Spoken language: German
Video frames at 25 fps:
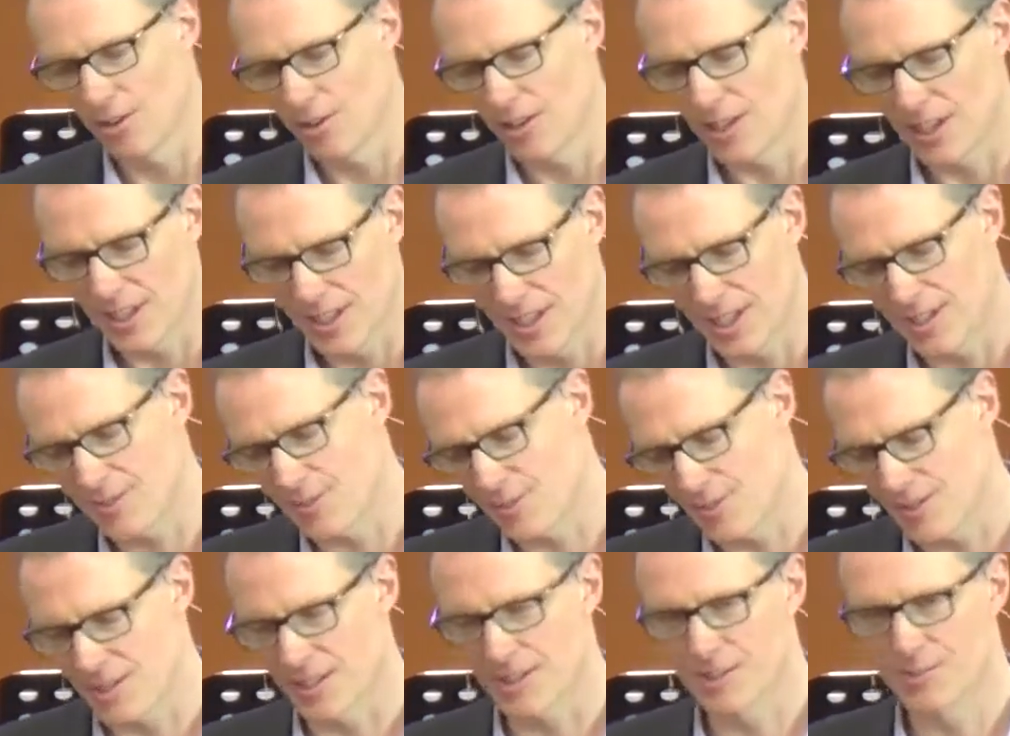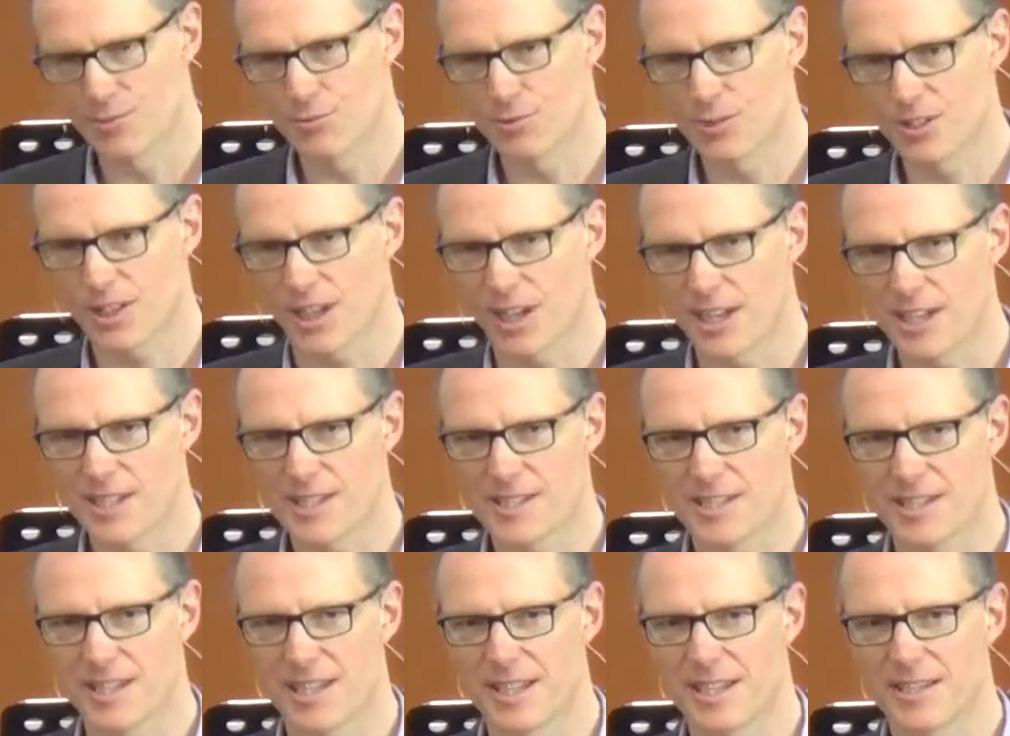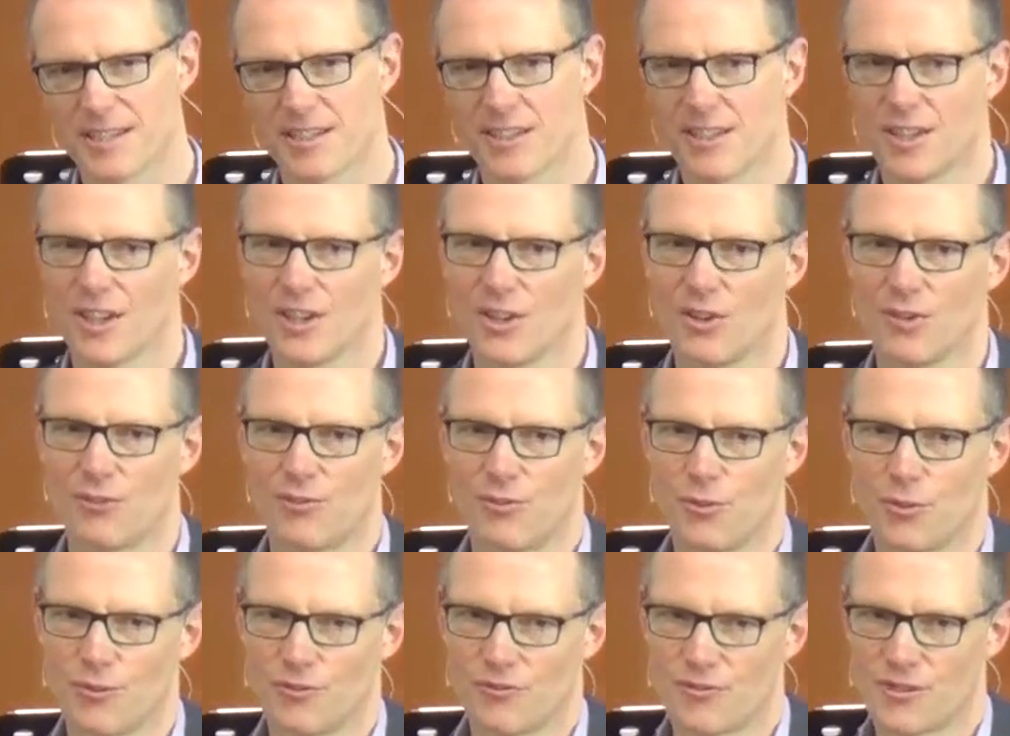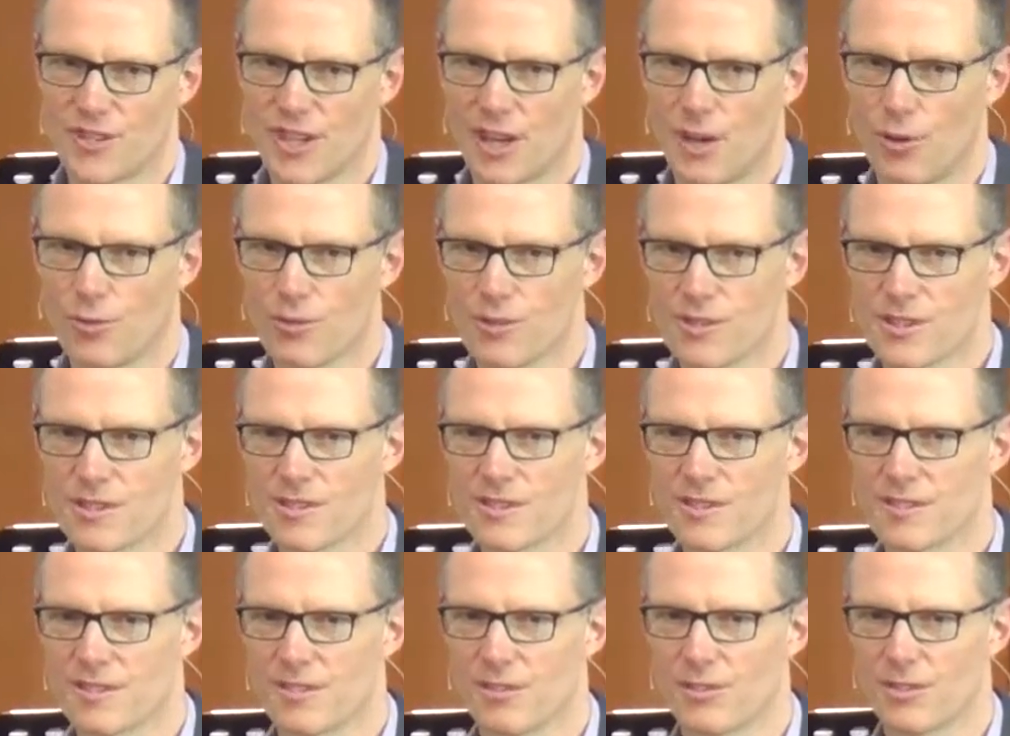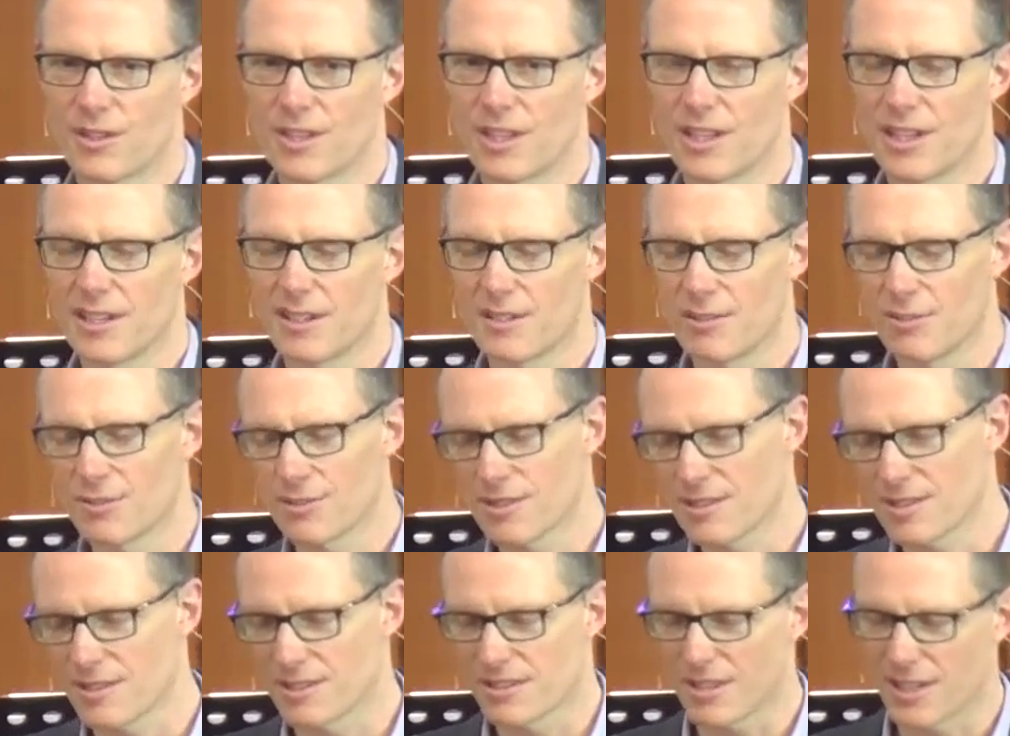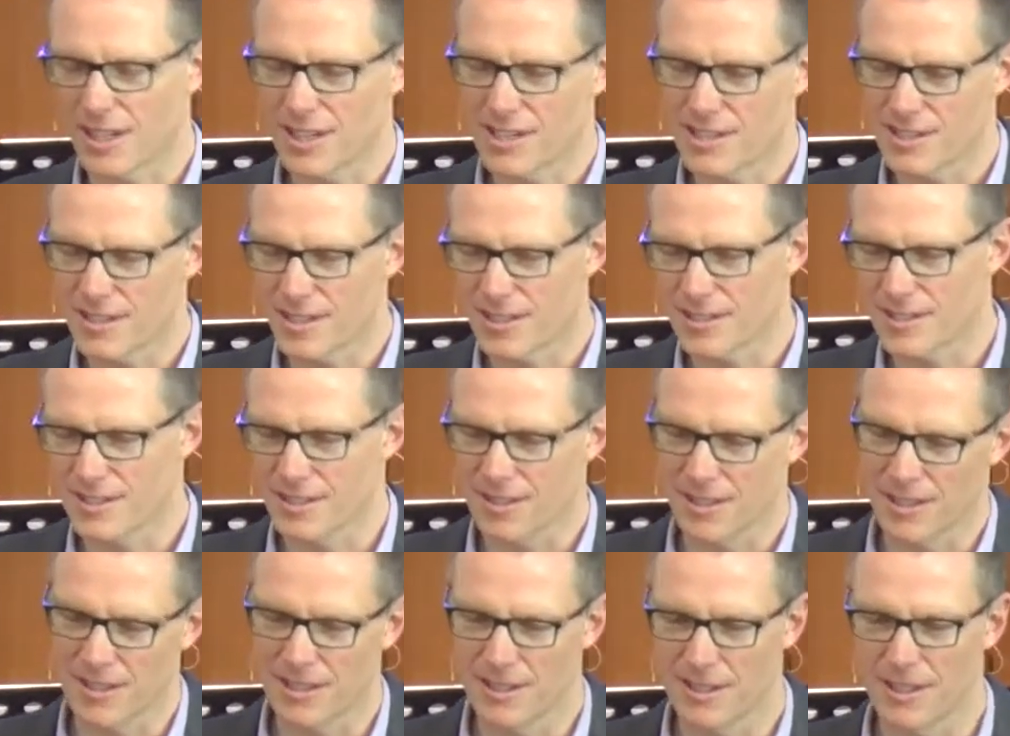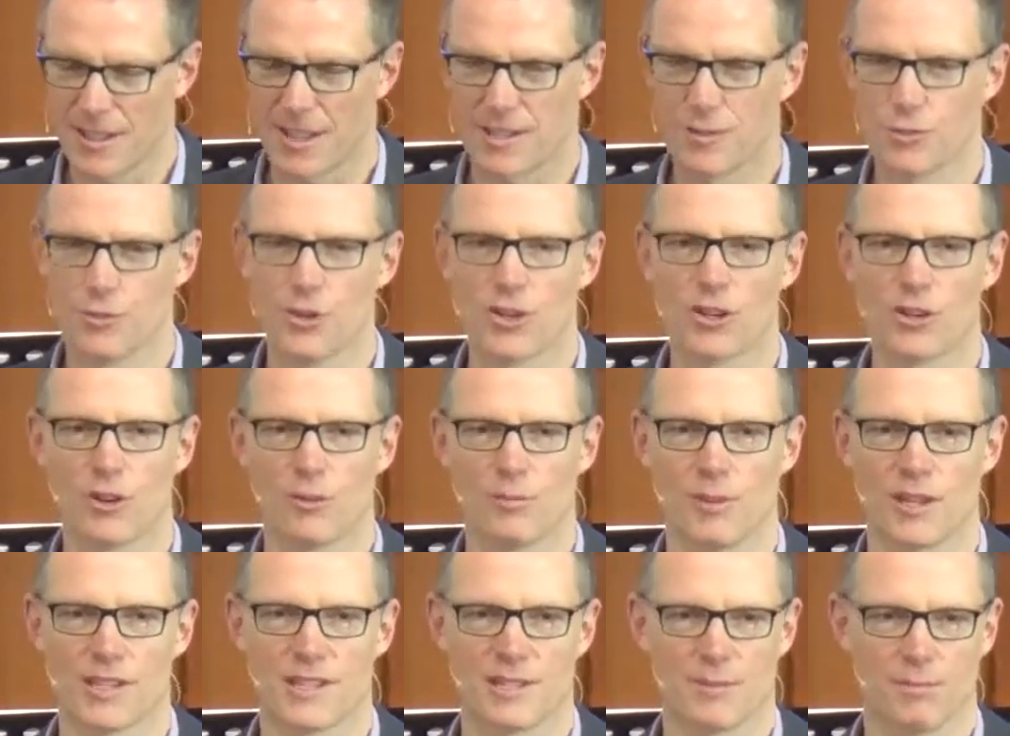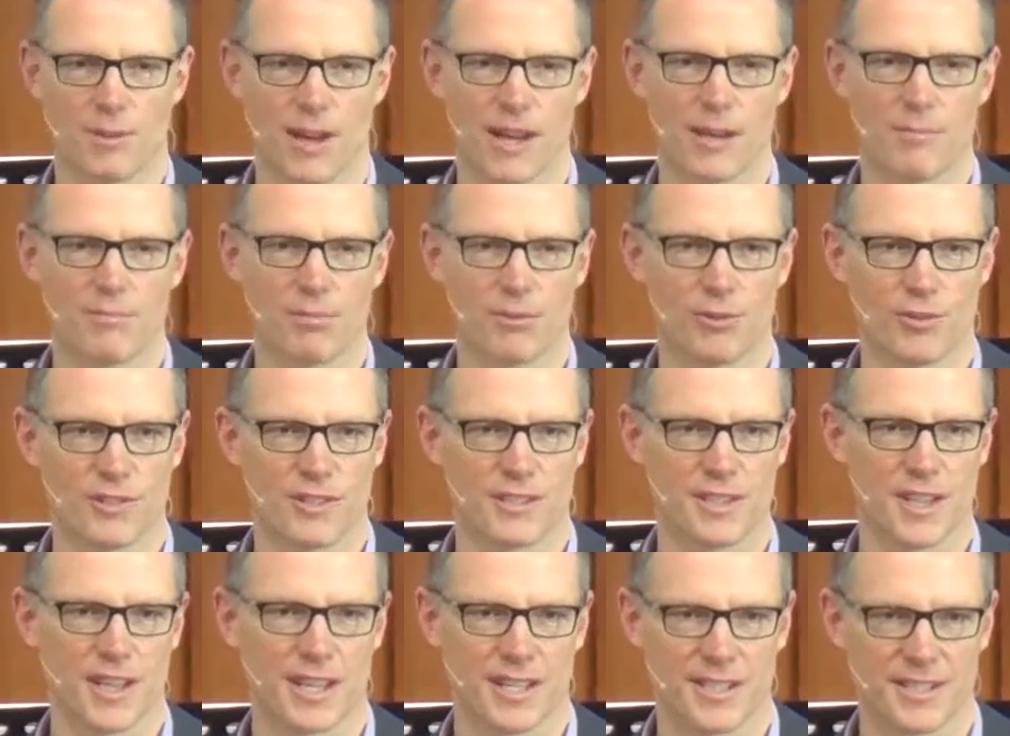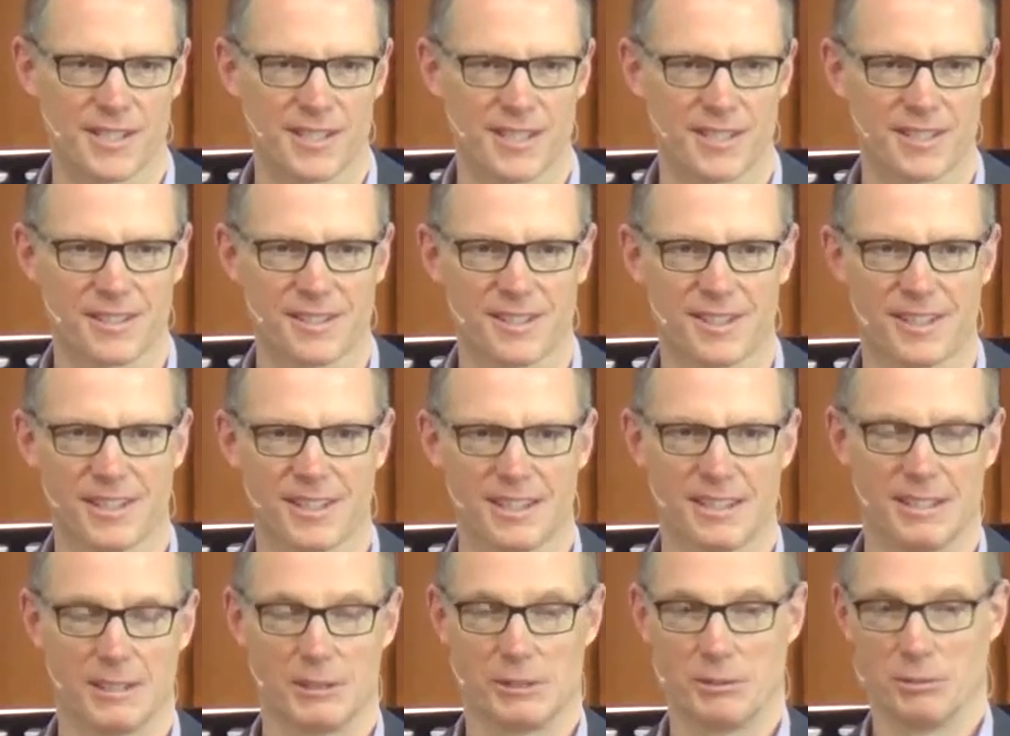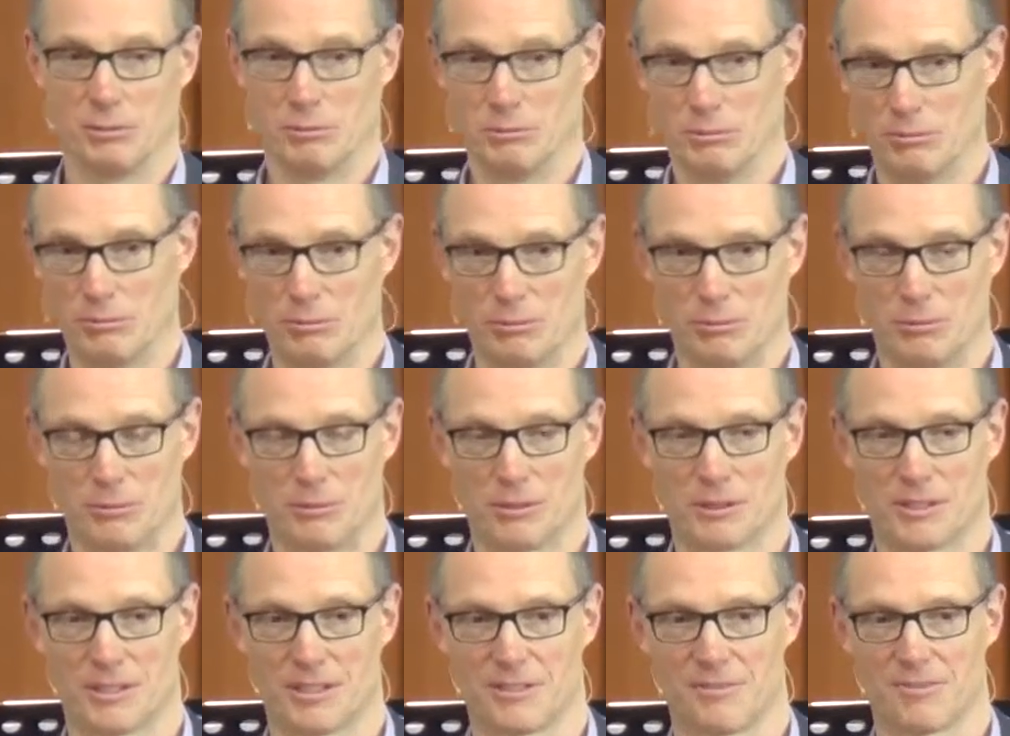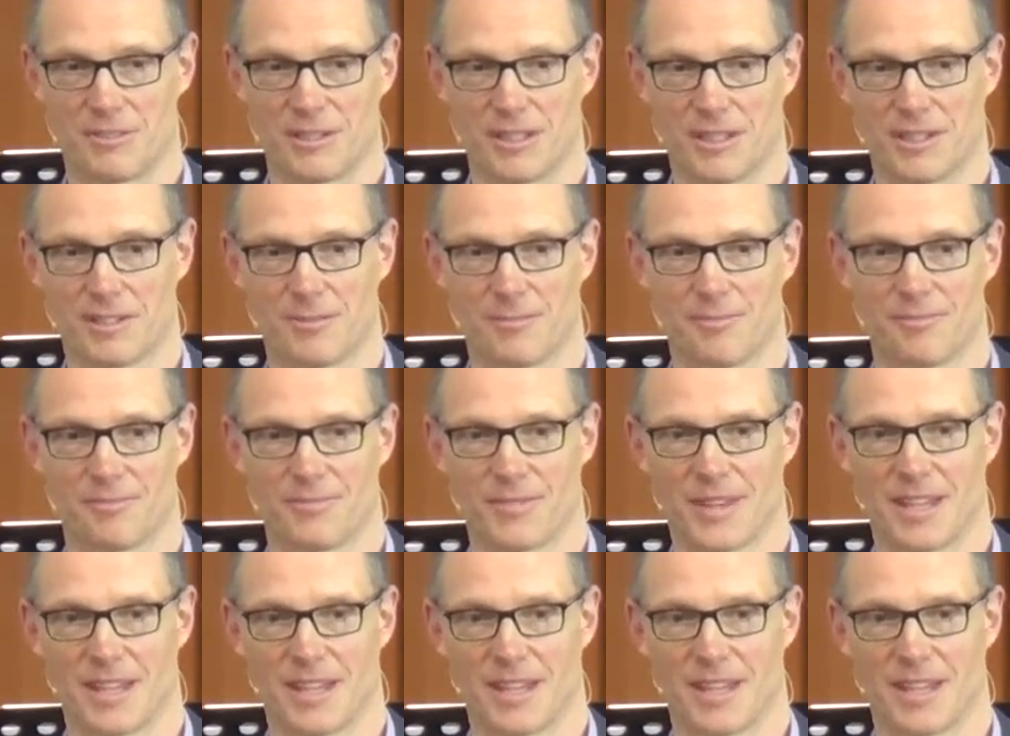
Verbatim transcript: okay, Jesus dazu 13, 5000, okay, kurzer Dreisatz, la 0,2 Prozent uh, sind wir.